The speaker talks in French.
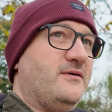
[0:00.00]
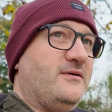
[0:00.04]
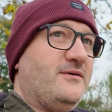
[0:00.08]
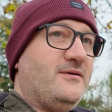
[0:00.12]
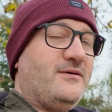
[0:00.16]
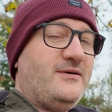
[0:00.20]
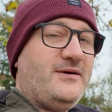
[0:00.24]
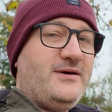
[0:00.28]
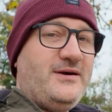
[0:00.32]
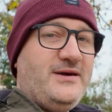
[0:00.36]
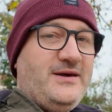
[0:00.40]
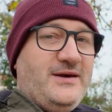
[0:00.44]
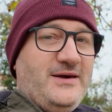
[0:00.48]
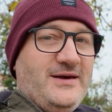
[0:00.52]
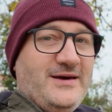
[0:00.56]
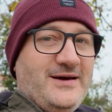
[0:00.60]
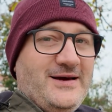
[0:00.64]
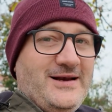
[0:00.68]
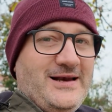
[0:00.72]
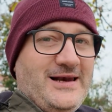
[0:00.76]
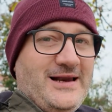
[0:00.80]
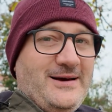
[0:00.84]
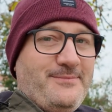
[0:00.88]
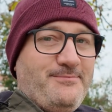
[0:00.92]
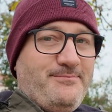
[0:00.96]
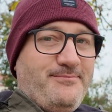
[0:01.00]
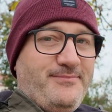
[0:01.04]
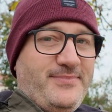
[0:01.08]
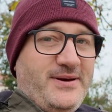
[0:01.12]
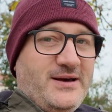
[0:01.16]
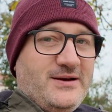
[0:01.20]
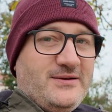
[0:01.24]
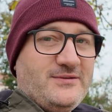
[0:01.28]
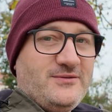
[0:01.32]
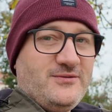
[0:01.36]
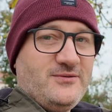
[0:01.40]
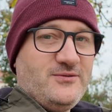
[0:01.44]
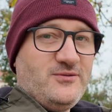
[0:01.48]
euh, et la
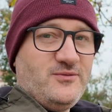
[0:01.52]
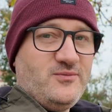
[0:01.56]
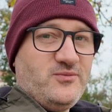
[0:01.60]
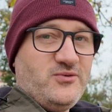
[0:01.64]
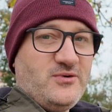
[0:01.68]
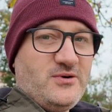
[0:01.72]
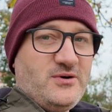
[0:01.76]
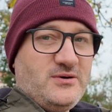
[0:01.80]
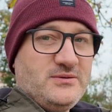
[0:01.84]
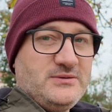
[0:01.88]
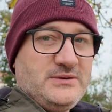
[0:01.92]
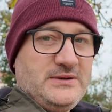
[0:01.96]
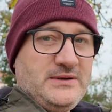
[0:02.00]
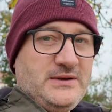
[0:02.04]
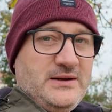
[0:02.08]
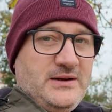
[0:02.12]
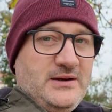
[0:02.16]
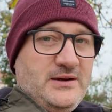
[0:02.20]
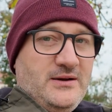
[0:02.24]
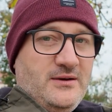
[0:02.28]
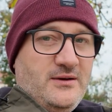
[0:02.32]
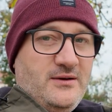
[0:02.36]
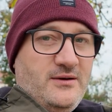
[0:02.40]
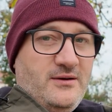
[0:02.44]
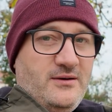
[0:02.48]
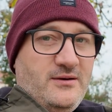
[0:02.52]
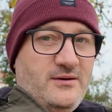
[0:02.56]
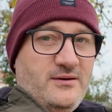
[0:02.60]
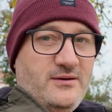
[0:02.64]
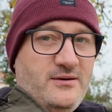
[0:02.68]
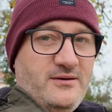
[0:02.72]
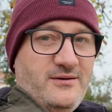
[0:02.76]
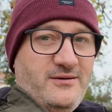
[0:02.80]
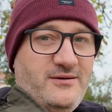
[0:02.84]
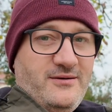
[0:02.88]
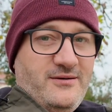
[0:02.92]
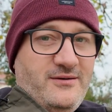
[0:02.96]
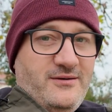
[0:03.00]
perte de poids.
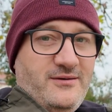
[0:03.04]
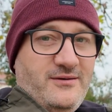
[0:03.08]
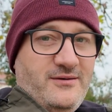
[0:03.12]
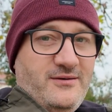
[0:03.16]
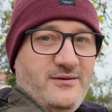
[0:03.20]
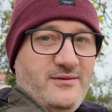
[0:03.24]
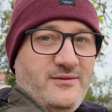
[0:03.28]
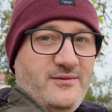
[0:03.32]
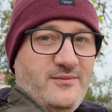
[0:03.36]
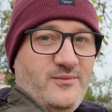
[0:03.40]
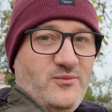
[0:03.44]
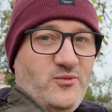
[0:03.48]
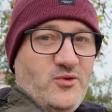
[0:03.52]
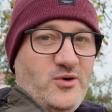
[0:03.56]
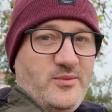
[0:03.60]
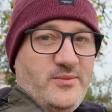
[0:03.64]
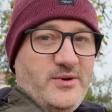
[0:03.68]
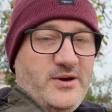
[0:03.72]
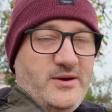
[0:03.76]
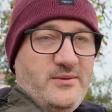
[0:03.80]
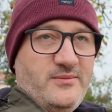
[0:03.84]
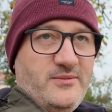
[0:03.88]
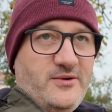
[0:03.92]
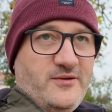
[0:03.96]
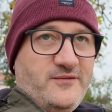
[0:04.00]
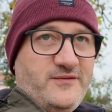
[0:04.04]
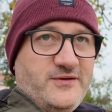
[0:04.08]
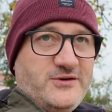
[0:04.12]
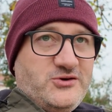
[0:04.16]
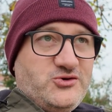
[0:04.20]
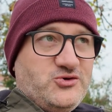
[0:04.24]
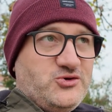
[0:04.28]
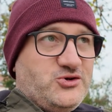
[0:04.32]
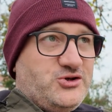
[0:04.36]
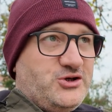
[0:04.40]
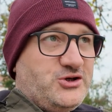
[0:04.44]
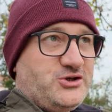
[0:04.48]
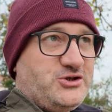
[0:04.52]
Euh, moi-même, en fait,
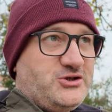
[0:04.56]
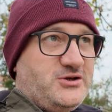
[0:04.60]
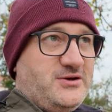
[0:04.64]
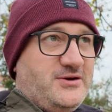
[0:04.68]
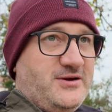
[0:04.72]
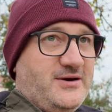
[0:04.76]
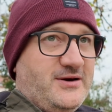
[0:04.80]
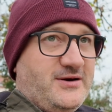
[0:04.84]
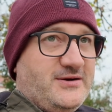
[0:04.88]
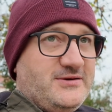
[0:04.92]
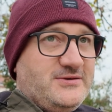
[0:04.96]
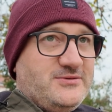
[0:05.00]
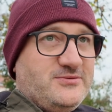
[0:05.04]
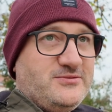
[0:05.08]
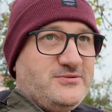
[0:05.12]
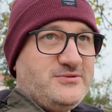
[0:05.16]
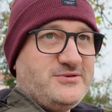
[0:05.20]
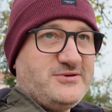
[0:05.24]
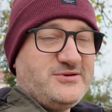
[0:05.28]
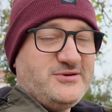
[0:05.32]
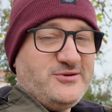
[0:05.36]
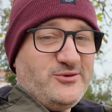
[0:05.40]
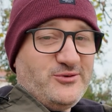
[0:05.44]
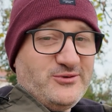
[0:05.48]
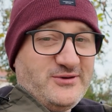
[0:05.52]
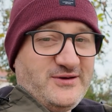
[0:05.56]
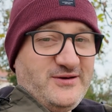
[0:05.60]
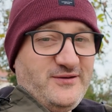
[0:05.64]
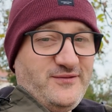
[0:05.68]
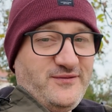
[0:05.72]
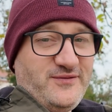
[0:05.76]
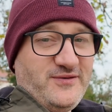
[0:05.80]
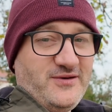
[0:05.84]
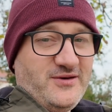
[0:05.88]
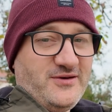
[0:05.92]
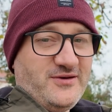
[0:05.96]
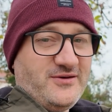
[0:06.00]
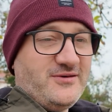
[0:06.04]
je cherchais des raisons
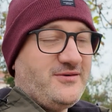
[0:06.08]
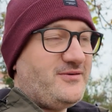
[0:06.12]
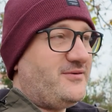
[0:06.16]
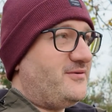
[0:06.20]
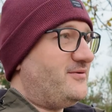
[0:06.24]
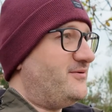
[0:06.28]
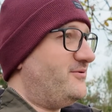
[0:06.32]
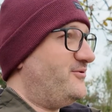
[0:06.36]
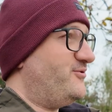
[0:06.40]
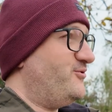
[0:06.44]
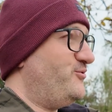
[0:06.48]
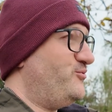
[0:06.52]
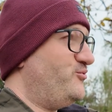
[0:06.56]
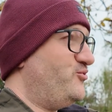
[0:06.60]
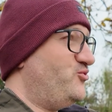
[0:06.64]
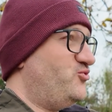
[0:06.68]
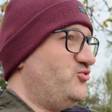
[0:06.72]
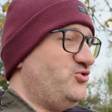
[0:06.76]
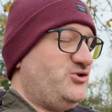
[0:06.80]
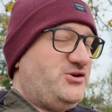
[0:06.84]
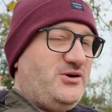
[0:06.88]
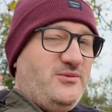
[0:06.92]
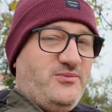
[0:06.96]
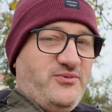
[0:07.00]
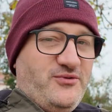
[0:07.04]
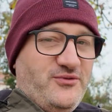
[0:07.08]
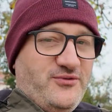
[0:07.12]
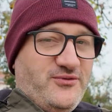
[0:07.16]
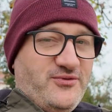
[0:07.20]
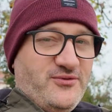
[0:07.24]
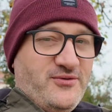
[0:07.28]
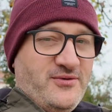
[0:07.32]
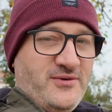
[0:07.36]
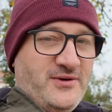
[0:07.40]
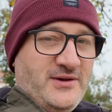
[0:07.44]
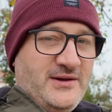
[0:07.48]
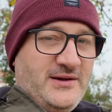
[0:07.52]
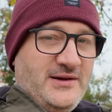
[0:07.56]
scientifiques de me coucher plus
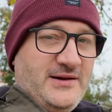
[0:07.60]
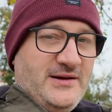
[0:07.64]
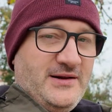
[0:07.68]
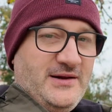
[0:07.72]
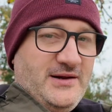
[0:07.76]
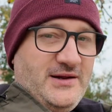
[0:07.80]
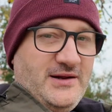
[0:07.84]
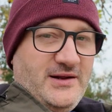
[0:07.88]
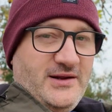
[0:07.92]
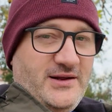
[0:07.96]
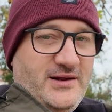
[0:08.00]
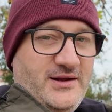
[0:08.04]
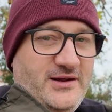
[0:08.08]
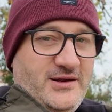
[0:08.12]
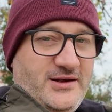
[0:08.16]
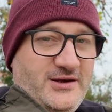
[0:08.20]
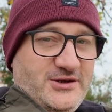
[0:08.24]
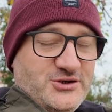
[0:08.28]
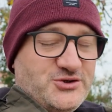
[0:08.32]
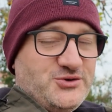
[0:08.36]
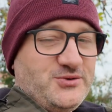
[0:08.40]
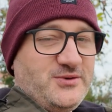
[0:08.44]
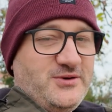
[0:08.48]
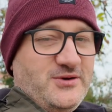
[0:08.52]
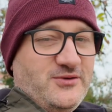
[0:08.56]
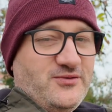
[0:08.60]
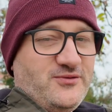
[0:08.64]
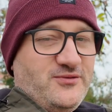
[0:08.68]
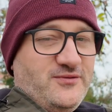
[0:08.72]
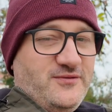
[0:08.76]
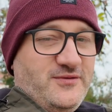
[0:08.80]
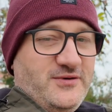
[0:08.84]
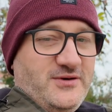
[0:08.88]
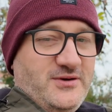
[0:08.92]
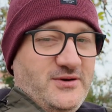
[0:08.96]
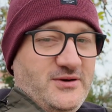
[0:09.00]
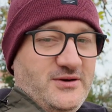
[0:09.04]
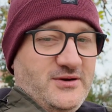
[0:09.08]
tôt. Et j'en ai
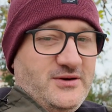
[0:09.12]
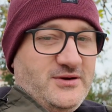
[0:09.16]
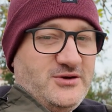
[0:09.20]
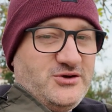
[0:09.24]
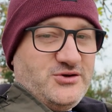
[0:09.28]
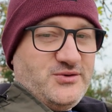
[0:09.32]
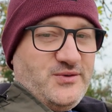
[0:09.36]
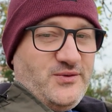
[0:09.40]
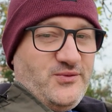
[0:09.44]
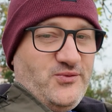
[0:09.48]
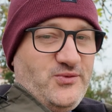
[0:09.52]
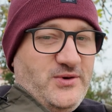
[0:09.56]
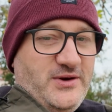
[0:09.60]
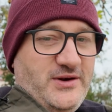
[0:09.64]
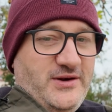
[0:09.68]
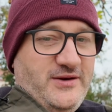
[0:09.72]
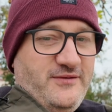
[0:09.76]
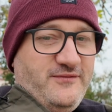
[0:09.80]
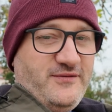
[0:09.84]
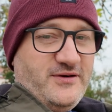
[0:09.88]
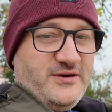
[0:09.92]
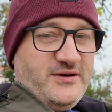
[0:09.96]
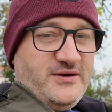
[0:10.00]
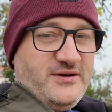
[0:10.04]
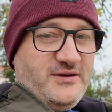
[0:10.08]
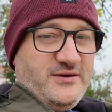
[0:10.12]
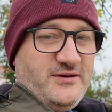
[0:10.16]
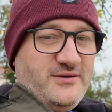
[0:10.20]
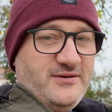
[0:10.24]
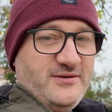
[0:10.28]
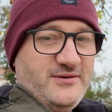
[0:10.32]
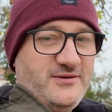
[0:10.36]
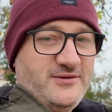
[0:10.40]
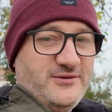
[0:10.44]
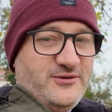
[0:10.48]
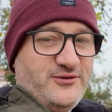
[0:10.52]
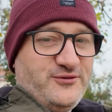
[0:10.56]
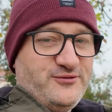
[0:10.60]
trouvé et je vais vous les livrer
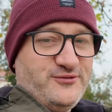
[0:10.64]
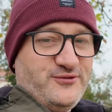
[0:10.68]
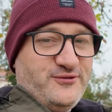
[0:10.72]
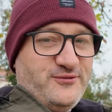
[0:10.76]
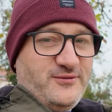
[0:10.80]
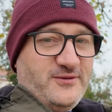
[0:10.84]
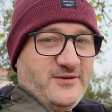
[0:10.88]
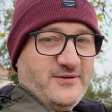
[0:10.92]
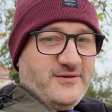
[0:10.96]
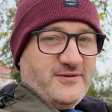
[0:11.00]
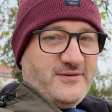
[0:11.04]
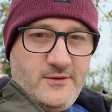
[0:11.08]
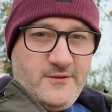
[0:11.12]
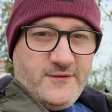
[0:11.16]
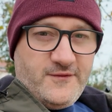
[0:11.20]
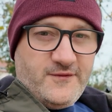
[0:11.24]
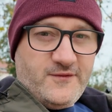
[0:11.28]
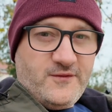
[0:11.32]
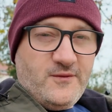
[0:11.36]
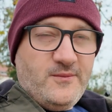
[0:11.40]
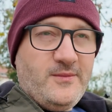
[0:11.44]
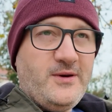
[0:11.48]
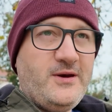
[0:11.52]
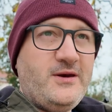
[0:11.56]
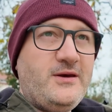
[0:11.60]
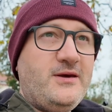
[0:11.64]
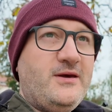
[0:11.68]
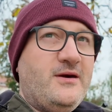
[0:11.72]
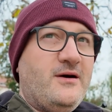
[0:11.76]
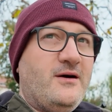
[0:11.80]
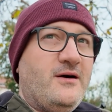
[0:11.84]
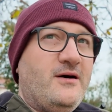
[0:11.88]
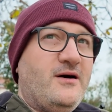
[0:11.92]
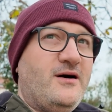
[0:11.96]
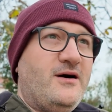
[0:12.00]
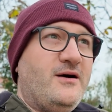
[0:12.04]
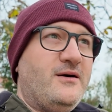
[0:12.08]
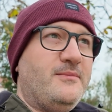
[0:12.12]
tout de suite. Le sommeil est
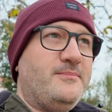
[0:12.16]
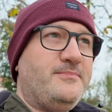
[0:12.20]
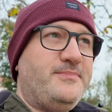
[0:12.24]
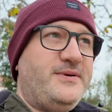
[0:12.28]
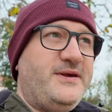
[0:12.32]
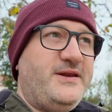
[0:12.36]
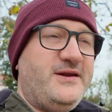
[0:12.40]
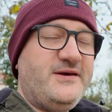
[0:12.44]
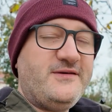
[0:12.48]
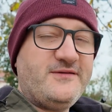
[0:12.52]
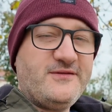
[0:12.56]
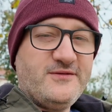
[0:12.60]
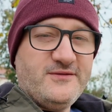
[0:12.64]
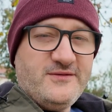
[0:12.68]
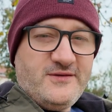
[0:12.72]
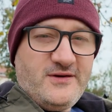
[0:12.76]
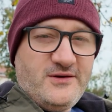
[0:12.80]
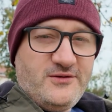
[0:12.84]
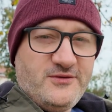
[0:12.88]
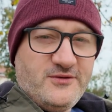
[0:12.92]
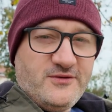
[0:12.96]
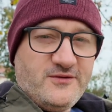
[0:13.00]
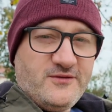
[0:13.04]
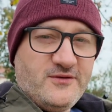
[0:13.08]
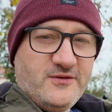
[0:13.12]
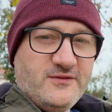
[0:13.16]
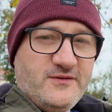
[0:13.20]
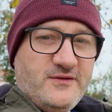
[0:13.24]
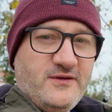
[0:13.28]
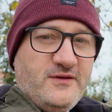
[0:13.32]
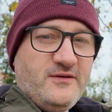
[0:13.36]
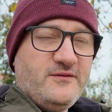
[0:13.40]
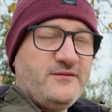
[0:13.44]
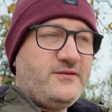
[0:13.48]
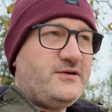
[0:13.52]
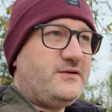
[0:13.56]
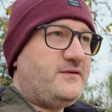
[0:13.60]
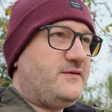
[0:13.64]
un pilier essentiel de notre
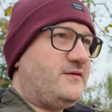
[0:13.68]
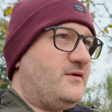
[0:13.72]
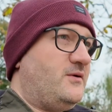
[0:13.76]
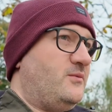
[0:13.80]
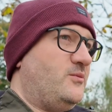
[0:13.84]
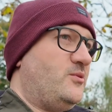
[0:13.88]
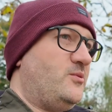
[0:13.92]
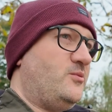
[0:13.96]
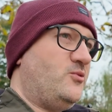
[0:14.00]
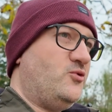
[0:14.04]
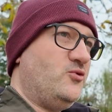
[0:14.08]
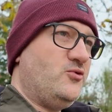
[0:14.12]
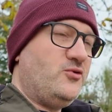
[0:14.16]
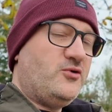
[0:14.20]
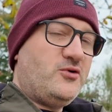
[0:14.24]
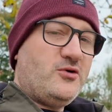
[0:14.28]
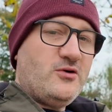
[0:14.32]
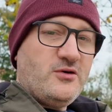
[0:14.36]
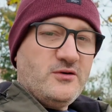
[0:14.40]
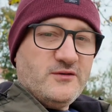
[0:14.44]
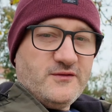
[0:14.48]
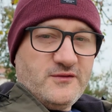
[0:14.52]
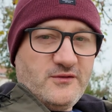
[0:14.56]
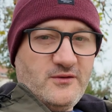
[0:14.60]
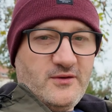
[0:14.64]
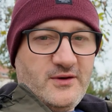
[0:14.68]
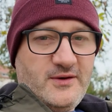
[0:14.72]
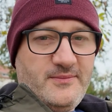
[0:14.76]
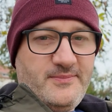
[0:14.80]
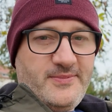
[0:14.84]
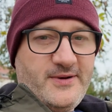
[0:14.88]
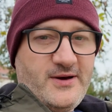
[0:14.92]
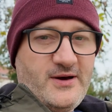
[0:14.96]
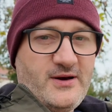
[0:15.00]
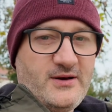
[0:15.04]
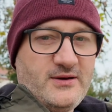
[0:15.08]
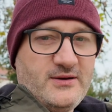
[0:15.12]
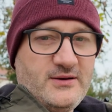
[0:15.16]
santé. En fait, c'est le moment où le corps se
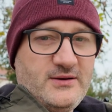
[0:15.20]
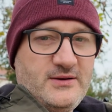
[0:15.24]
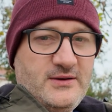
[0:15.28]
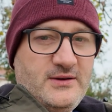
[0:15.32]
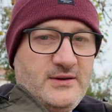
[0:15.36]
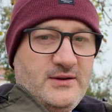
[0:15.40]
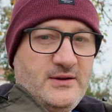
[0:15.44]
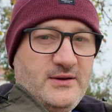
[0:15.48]
répare